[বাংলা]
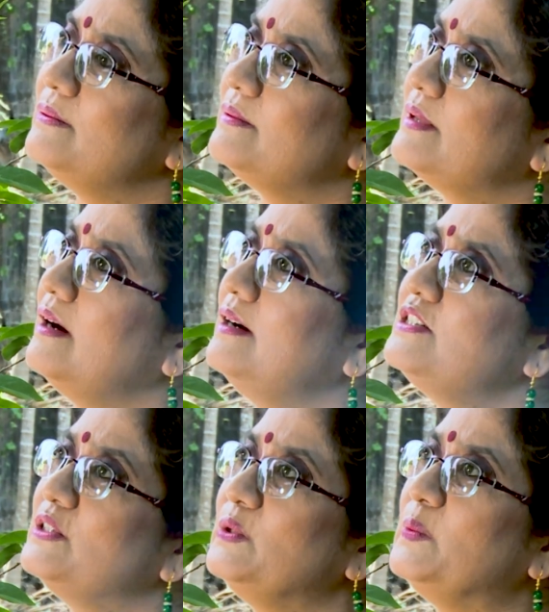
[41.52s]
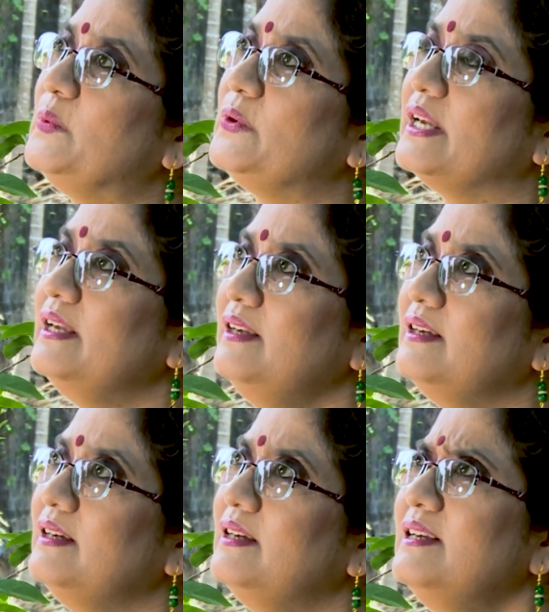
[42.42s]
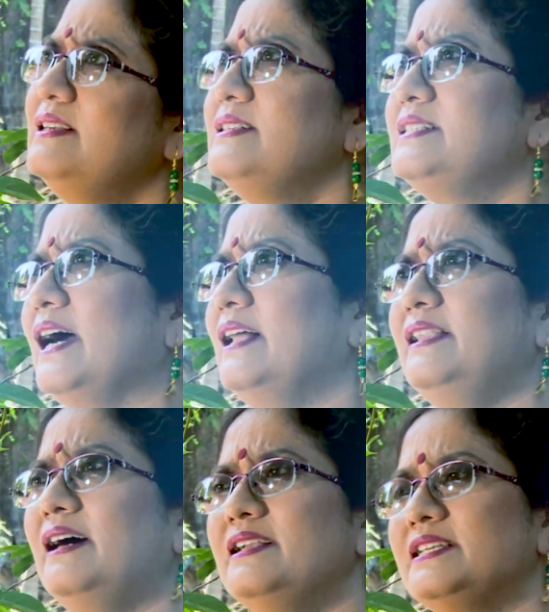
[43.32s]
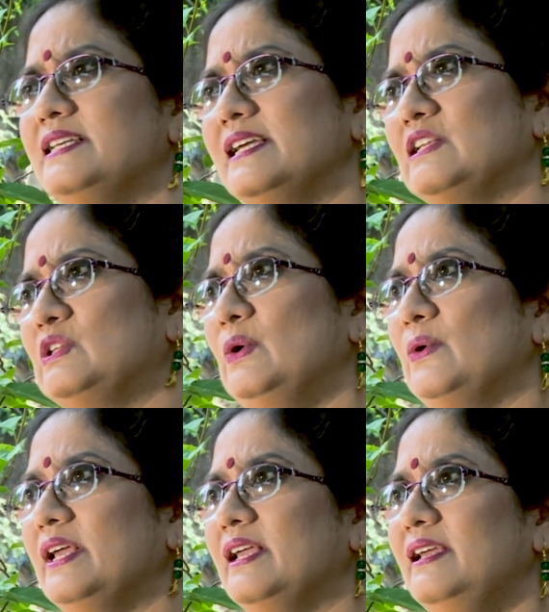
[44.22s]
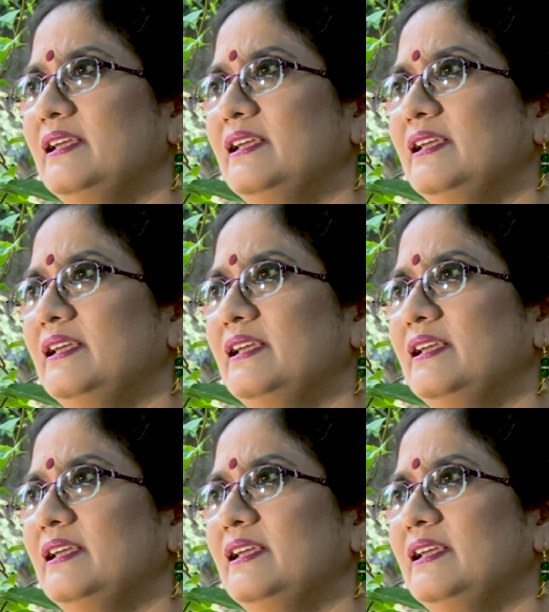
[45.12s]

উদাস দুপুরে জালনার শিক ধরে